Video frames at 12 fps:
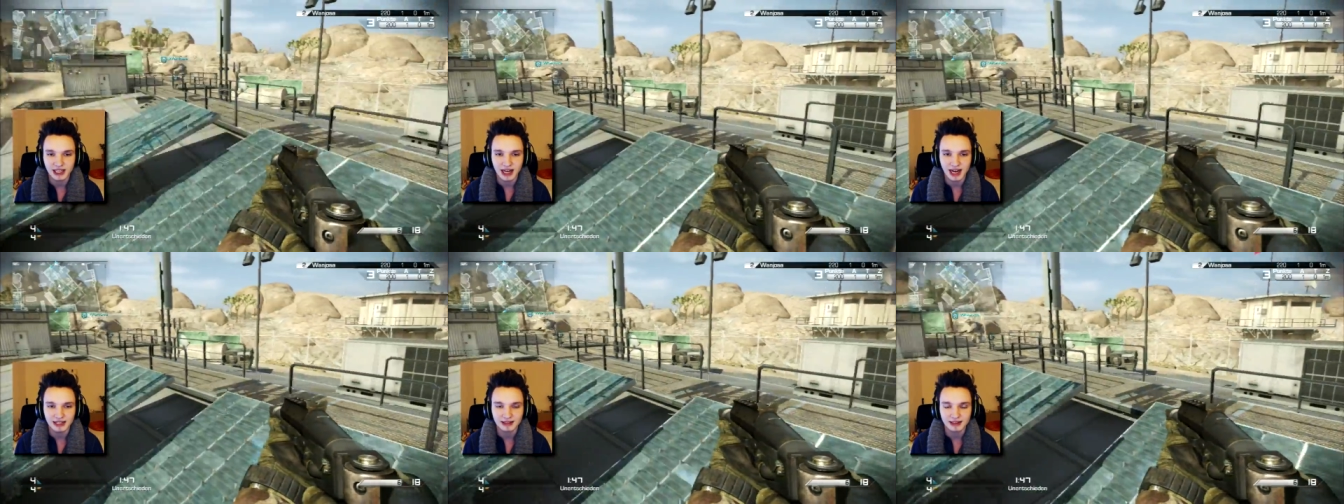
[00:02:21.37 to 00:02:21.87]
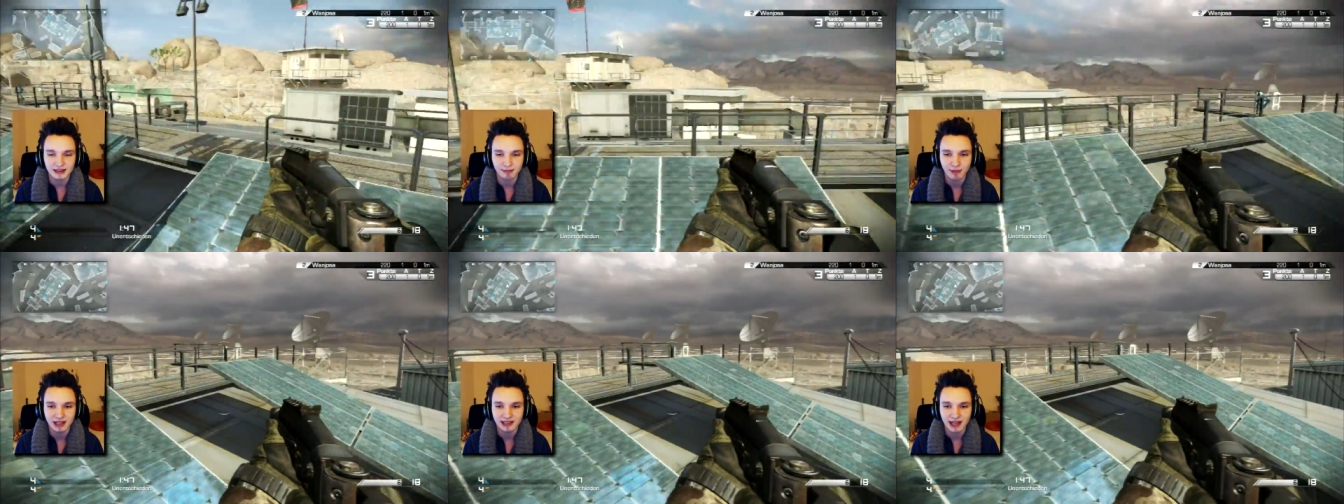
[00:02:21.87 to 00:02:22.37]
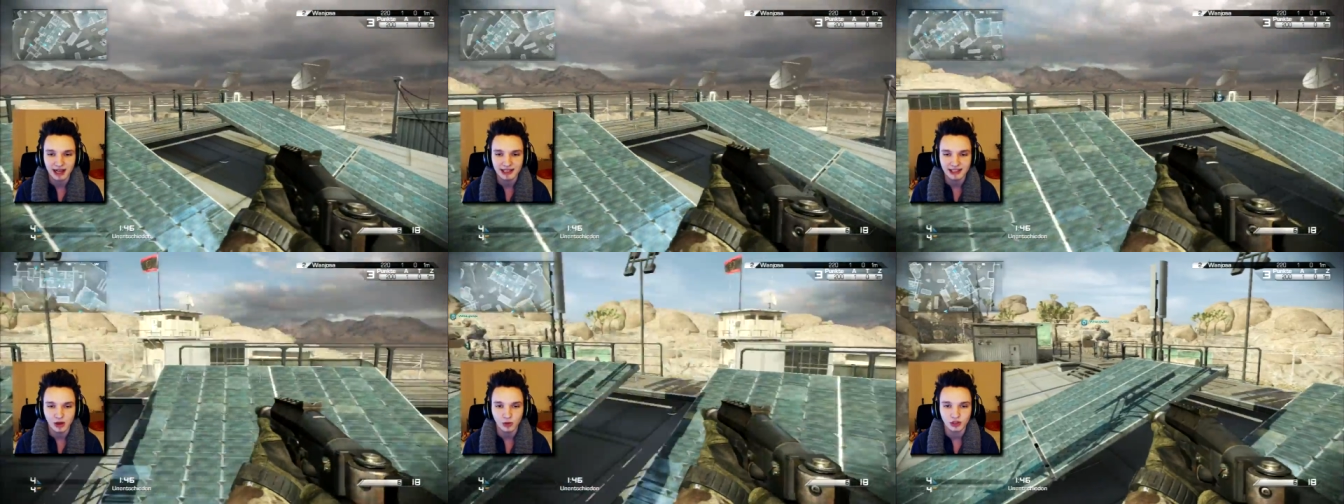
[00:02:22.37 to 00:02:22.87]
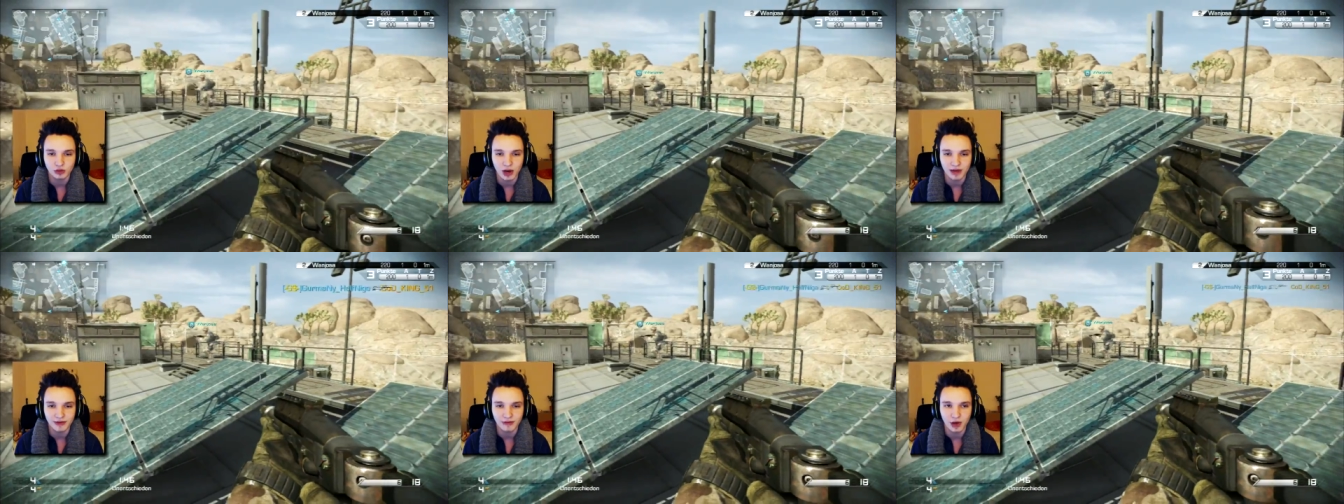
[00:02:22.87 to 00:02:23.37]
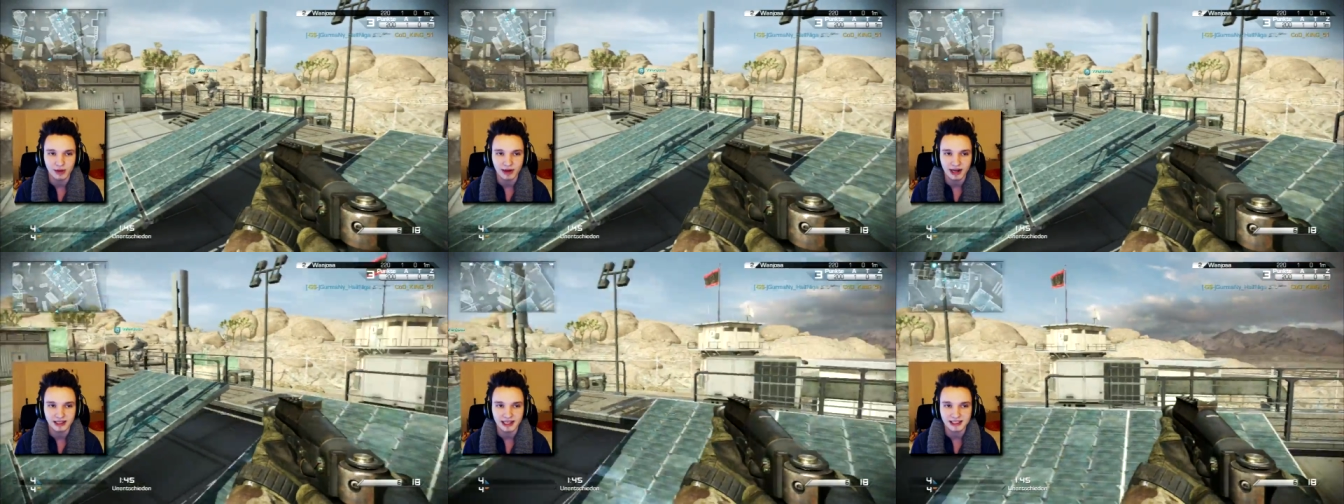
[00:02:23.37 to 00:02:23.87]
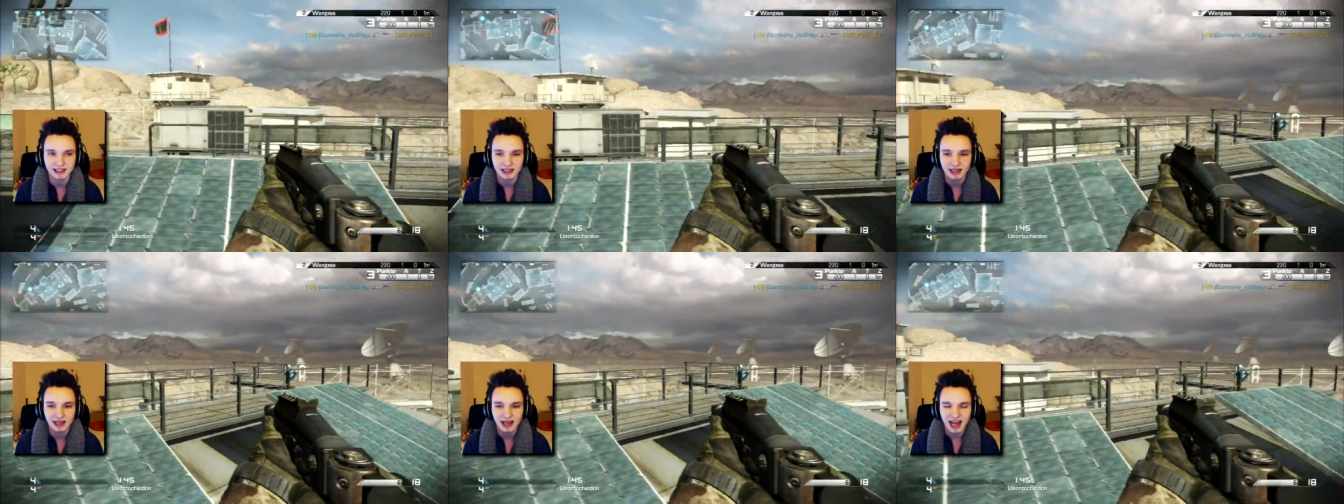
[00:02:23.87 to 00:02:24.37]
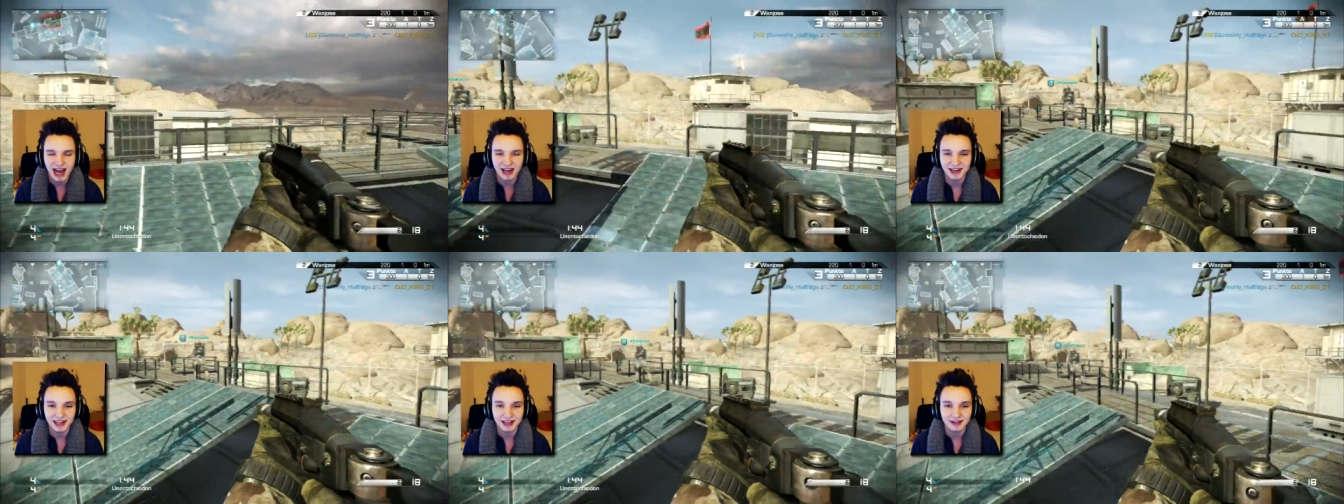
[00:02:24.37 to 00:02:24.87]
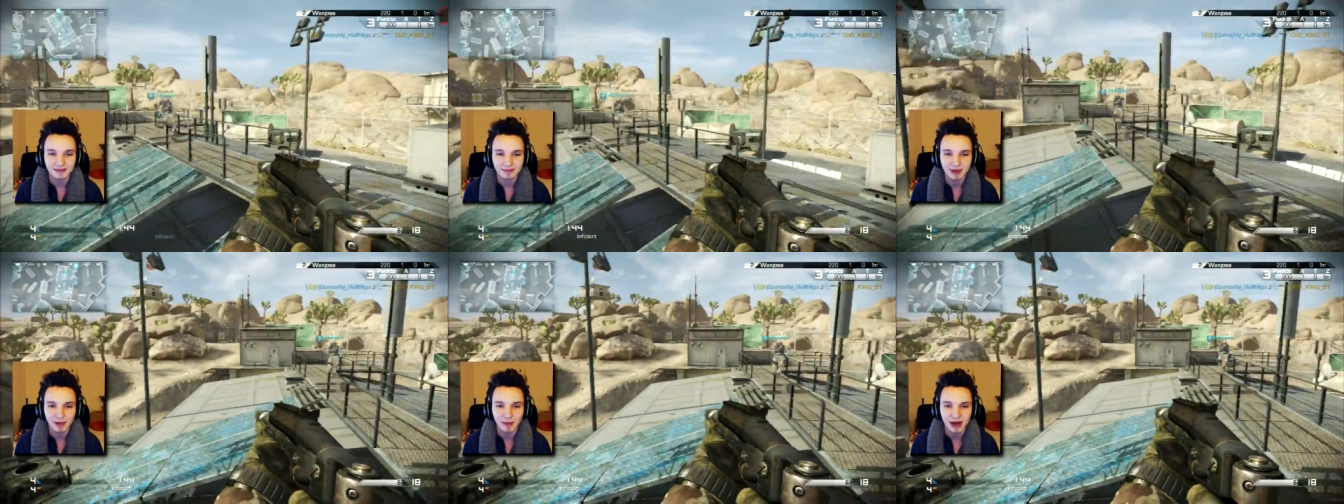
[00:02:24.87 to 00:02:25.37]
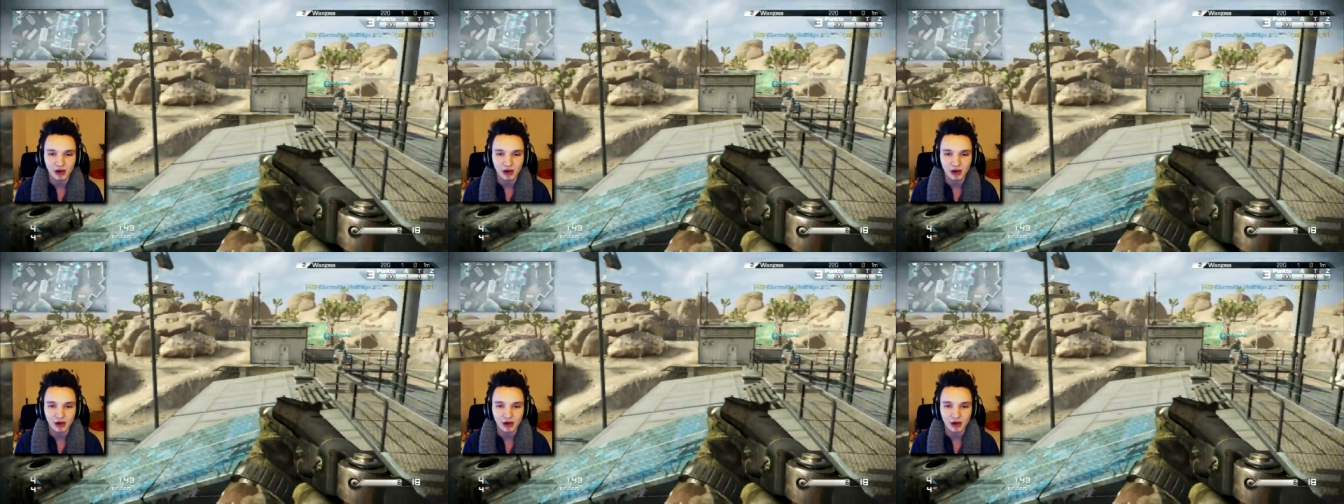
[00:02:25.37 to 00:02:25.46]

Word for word: hier hat man hat es auch nicht so einfach. Vor allem, man kann die ganze... Ah, nee. Immer